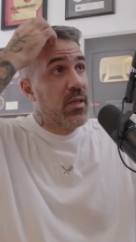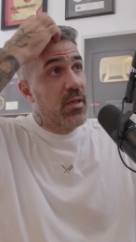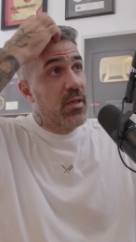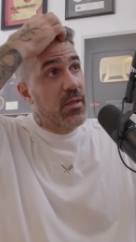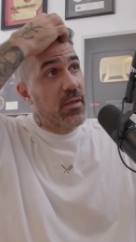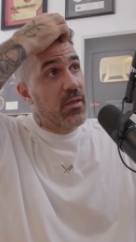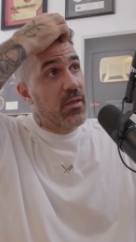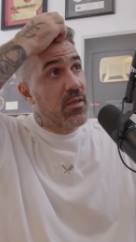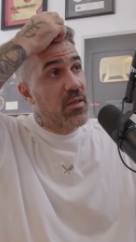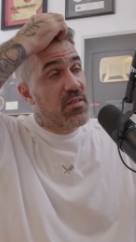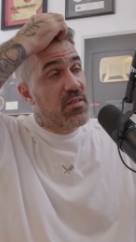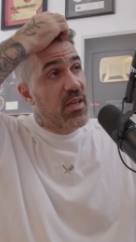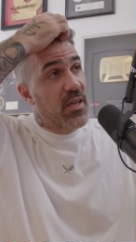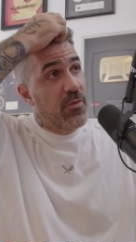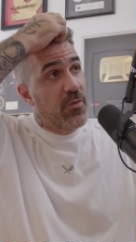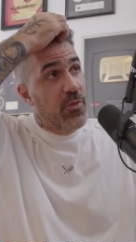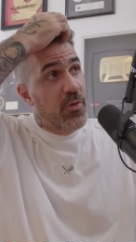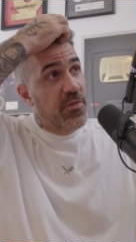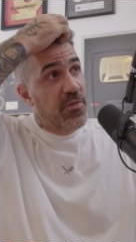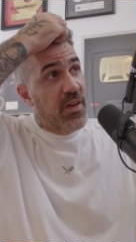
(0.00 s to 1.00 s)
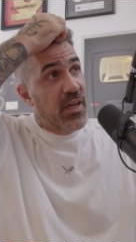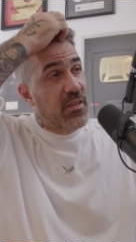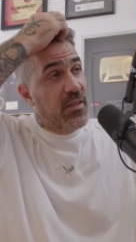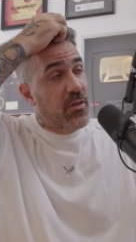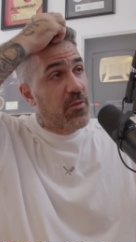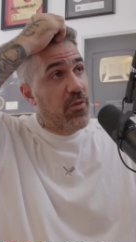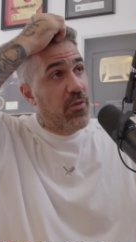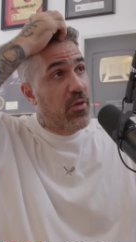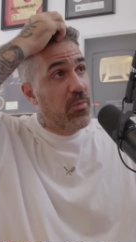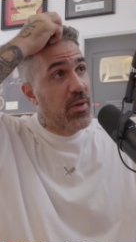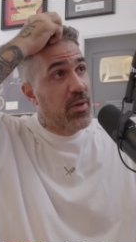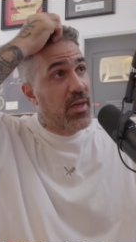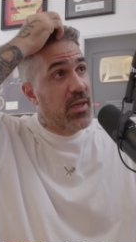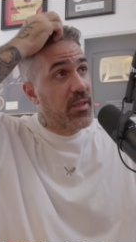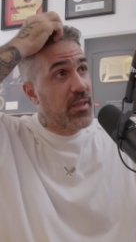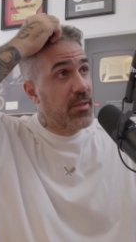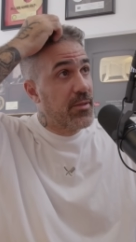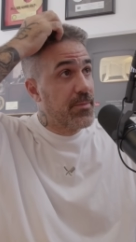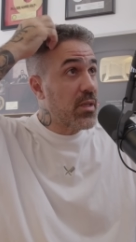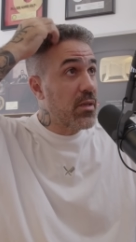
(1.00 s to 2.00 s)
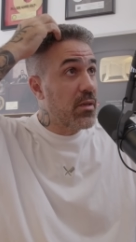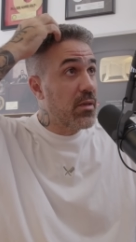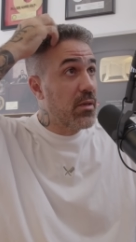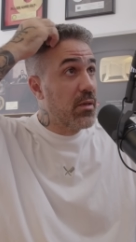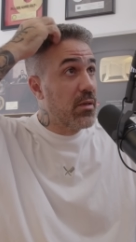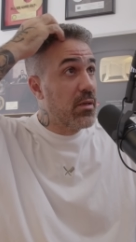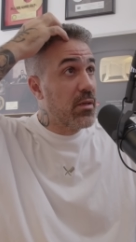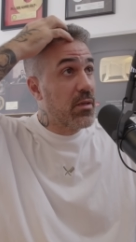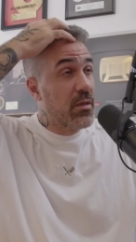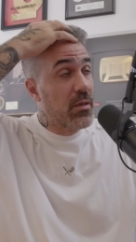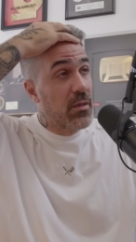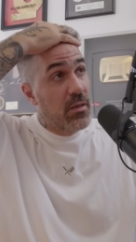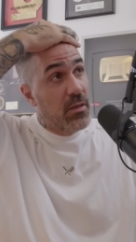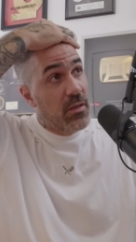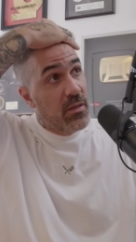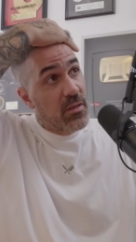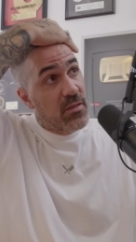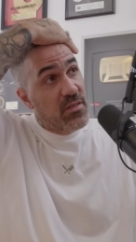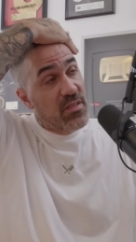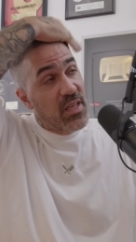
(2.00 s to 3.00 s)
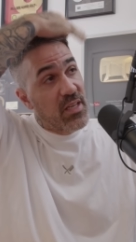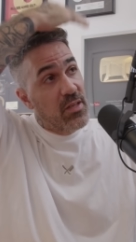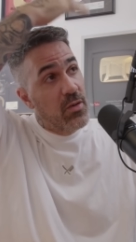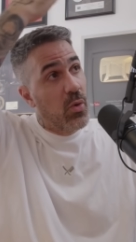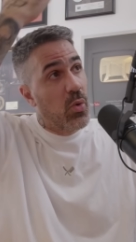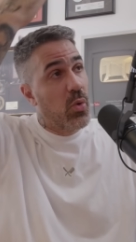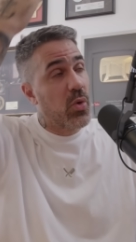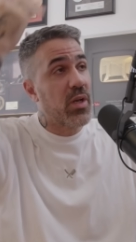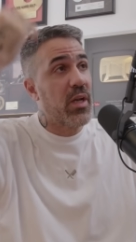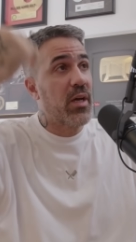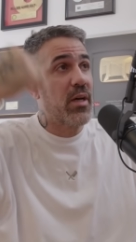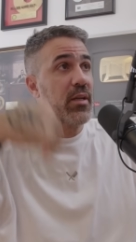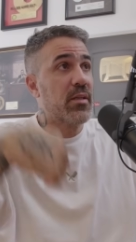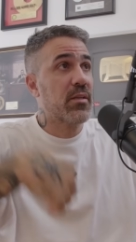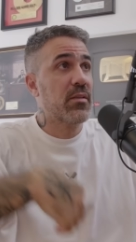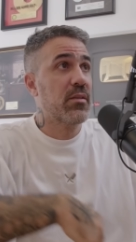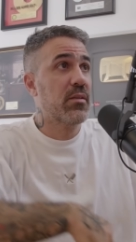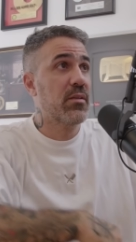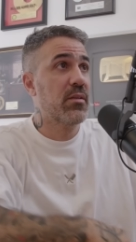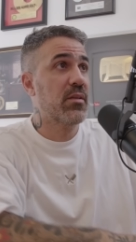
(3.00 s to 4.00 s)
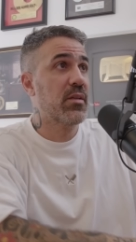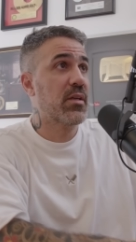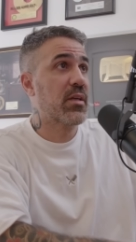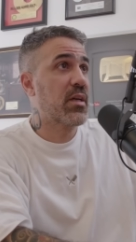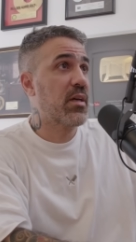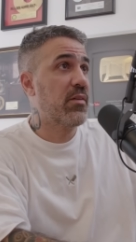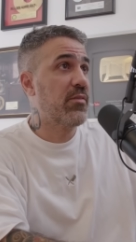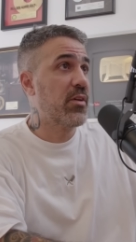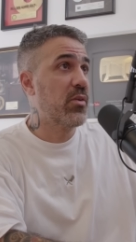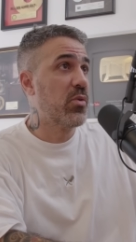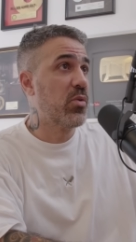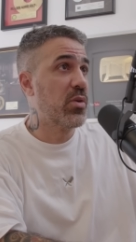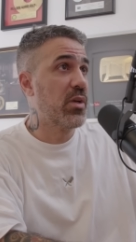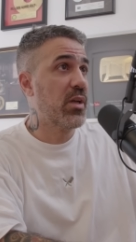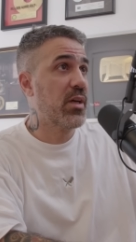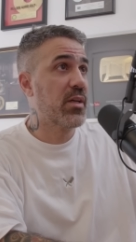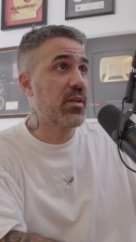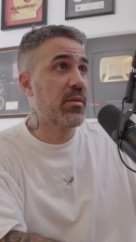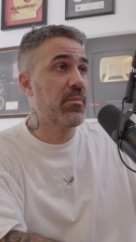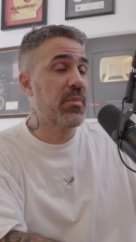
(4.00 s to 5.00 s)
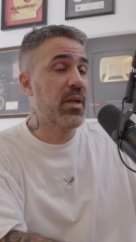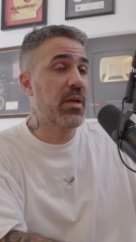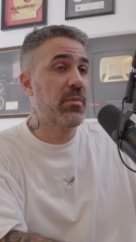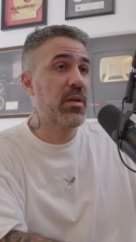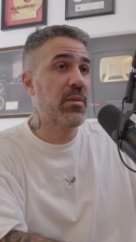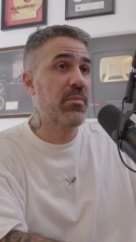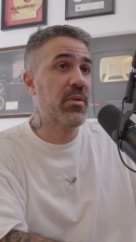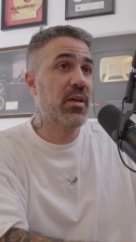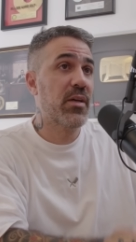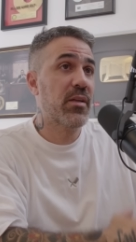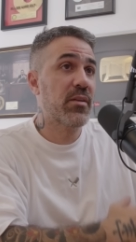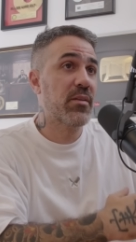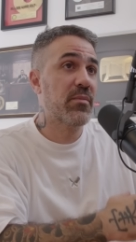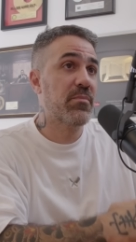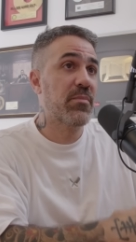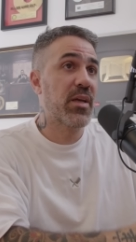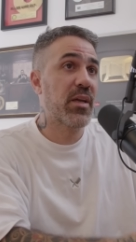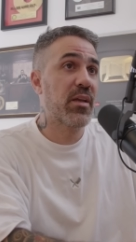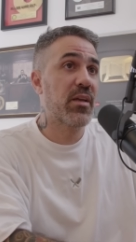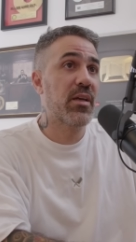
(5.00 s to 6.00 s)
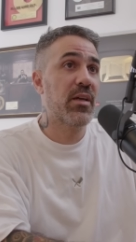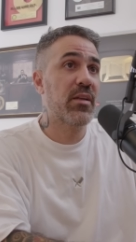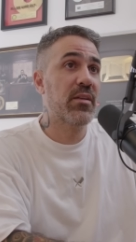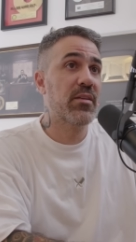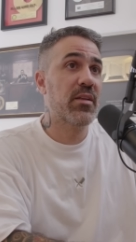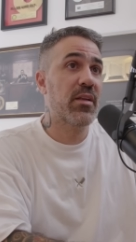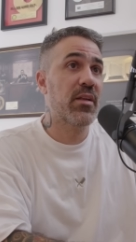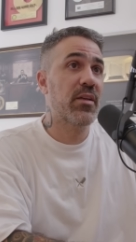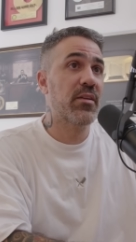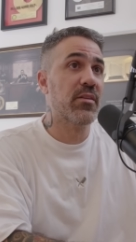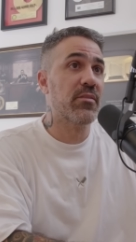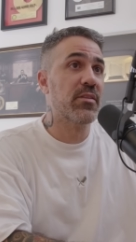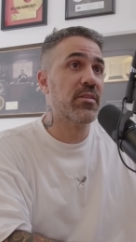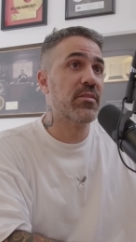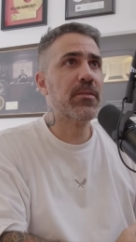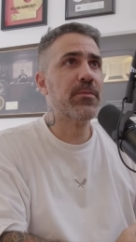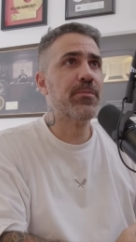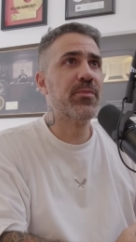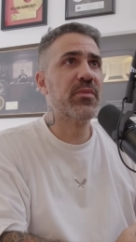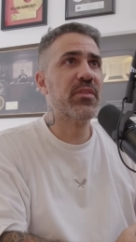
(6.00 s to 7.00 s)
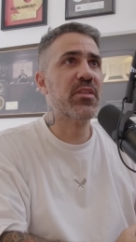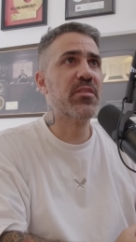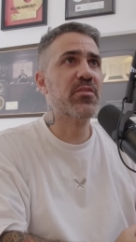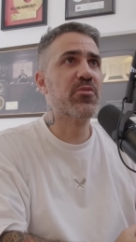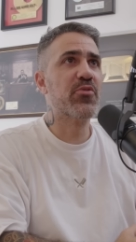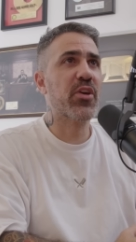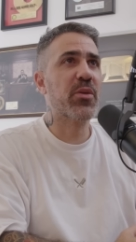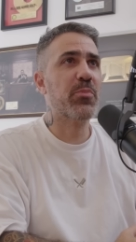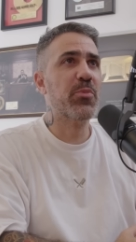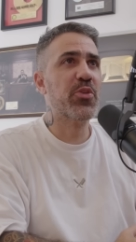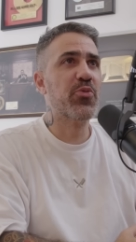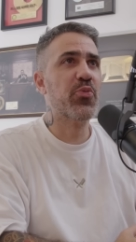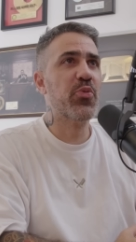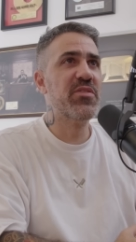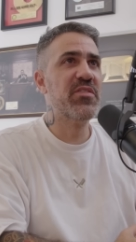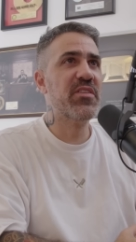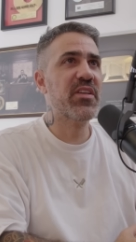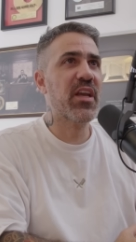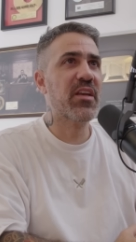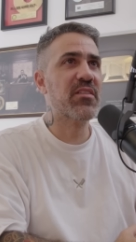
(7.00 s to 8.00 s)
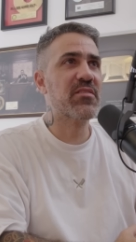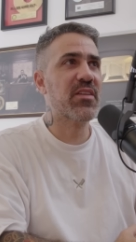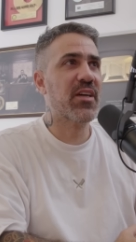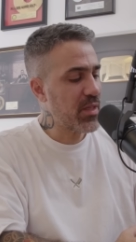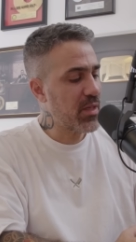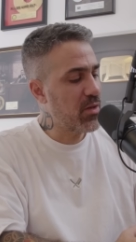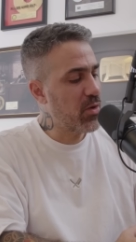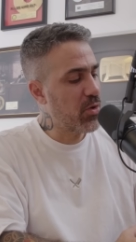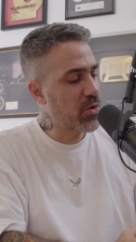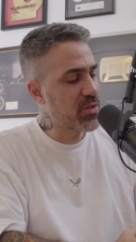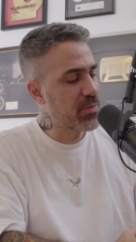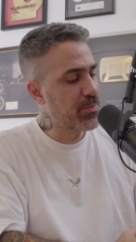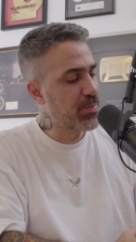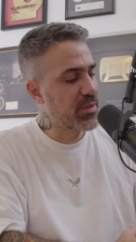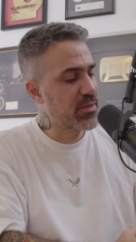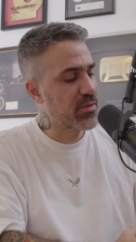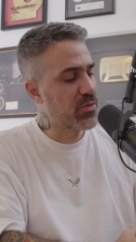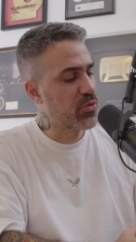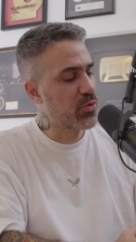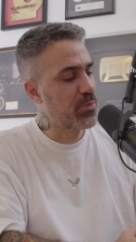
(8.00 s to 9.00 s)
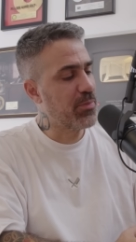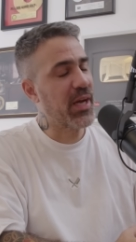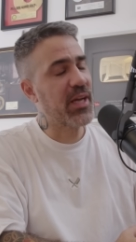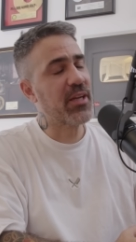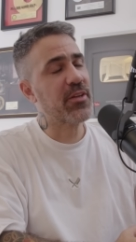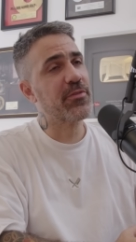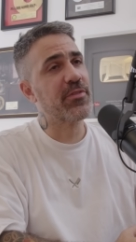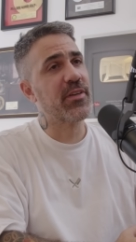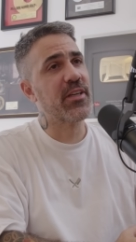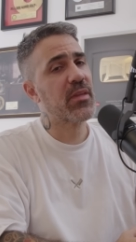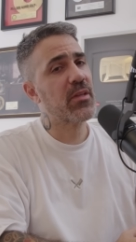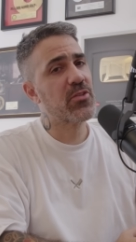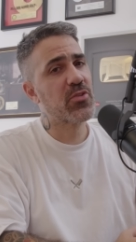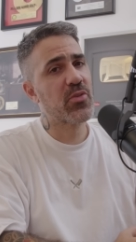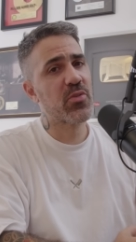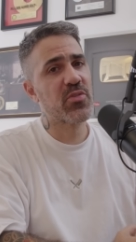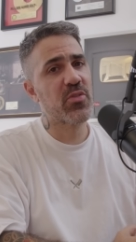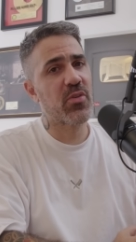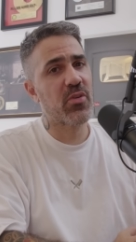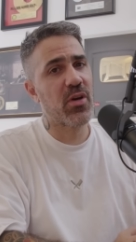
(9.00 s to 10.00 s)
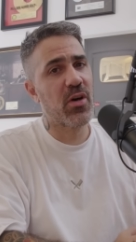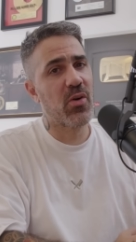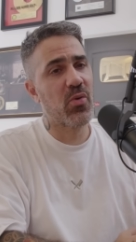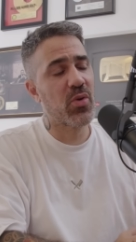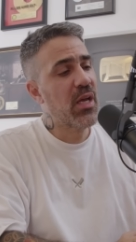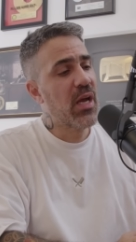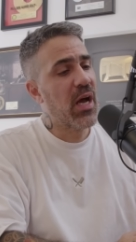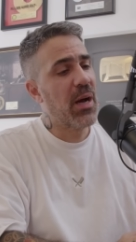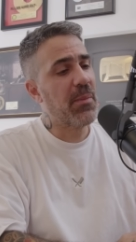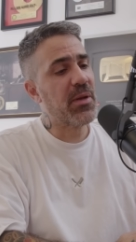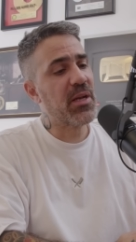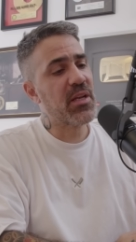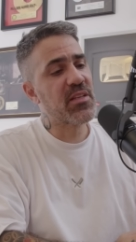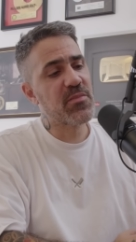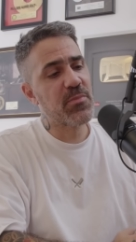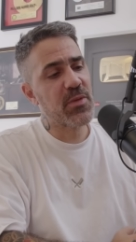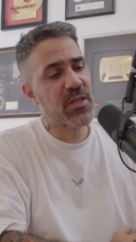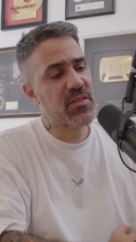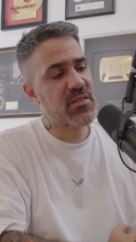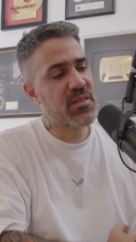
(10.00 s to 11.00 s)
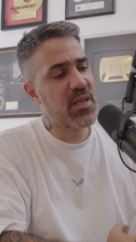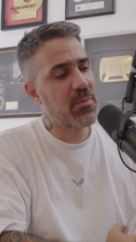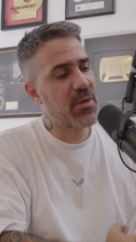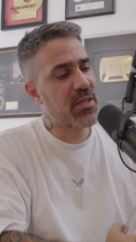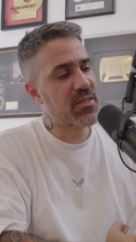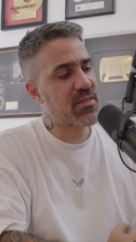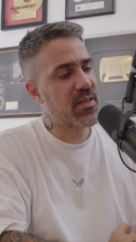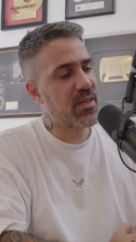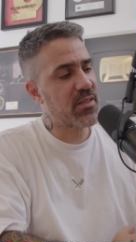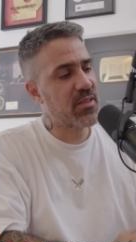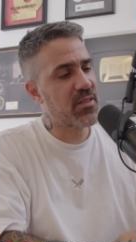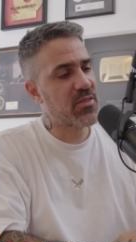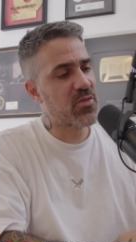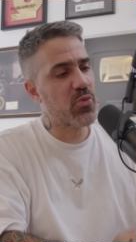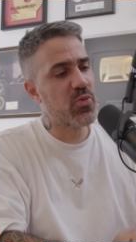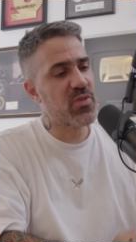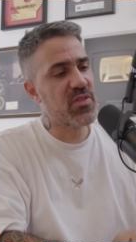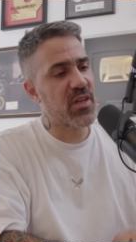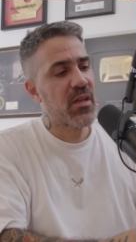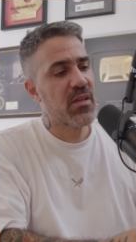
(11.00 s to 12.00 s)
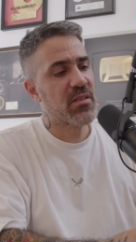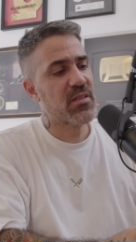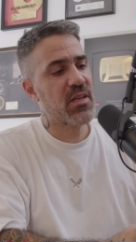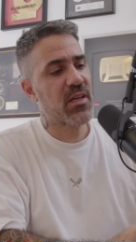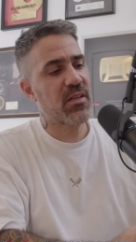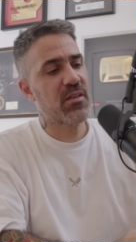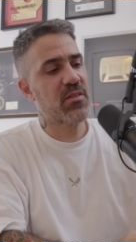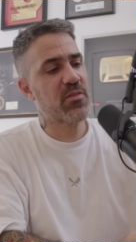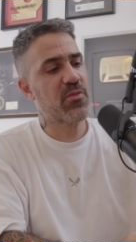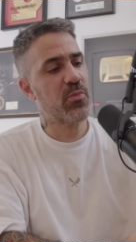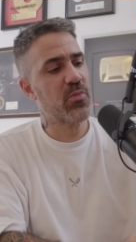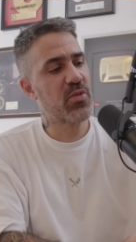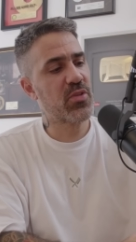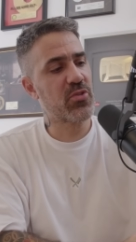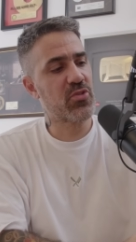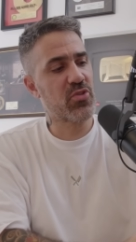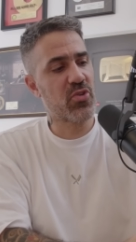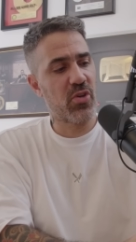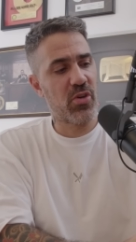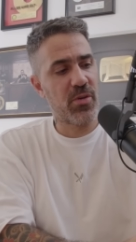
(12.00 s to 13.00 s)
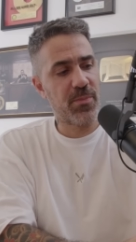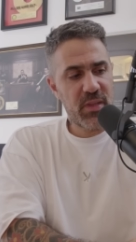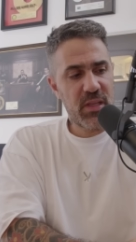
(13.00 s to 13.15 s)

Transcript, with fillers: äh, die Sachen für Freitag vorbereiten, äh, Single hochladen, äh, Cover hochladen, bla bla bla. Das mache ich ja alles alleine, weißt du? Distrack mit Twizzy gegen Saad. Leute, bitte, tut mir eingefallen. Ich küsse eure Augen. Aber lasst mal das Thema Saad jetzt gut sein. Saad ist für mich gestorben.